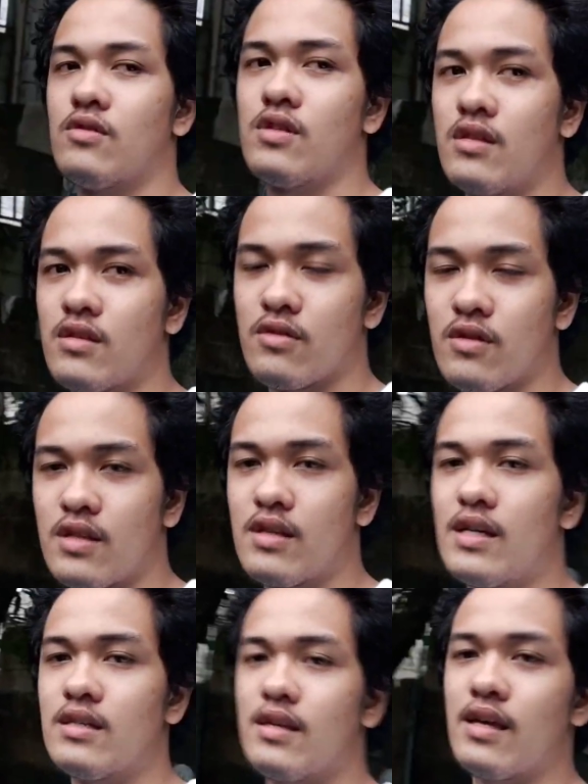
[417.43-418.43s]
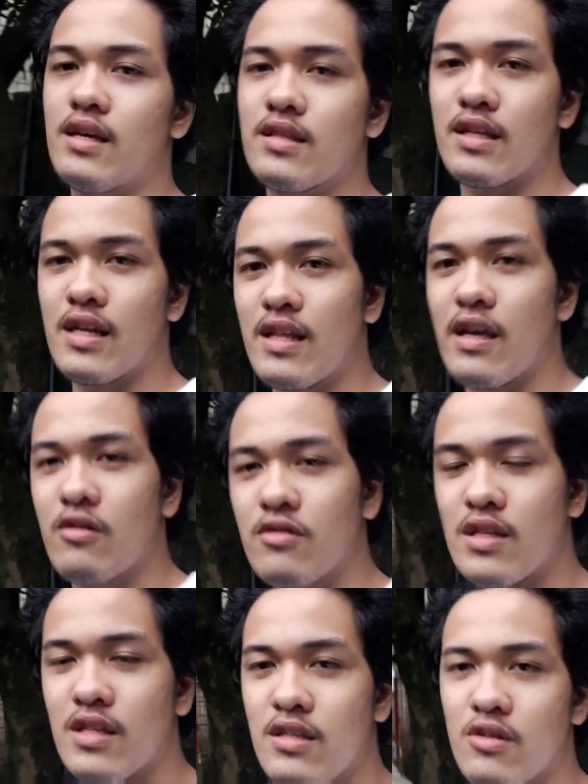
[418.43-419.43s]
sulit na sulit guys. And trinay
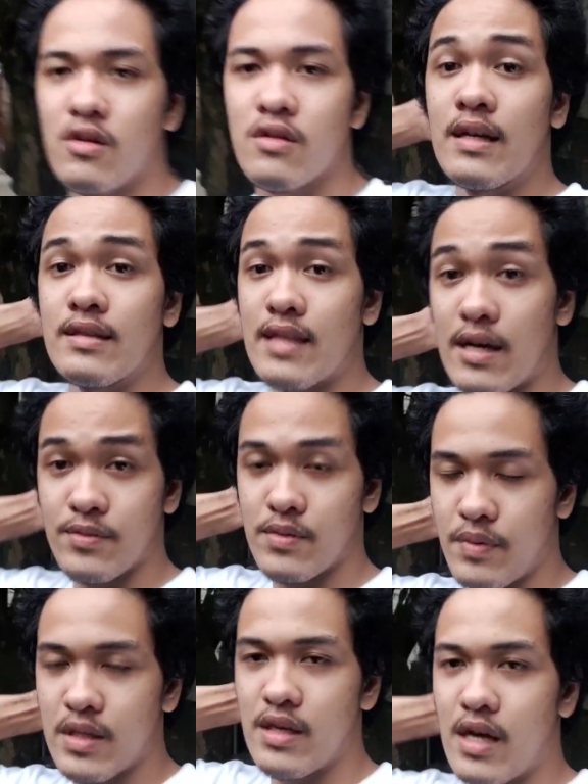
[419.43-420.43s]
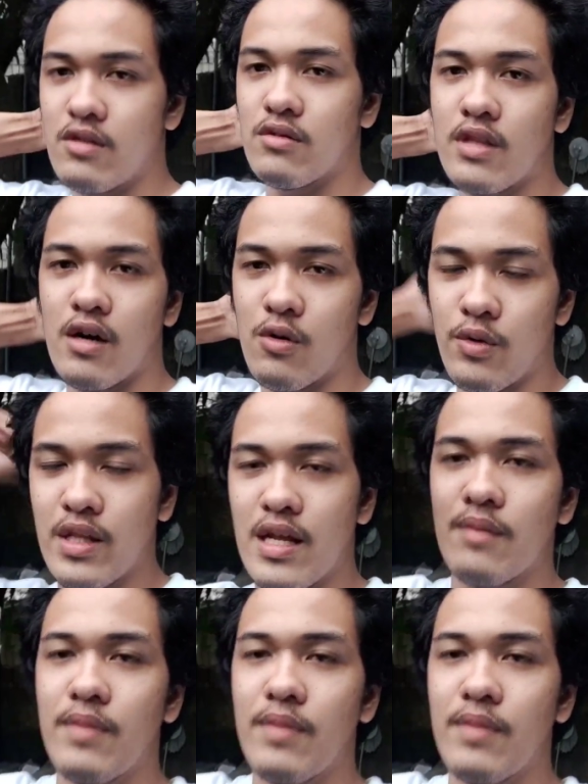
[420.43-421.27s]
ko na din yung top speed niya nung nauwi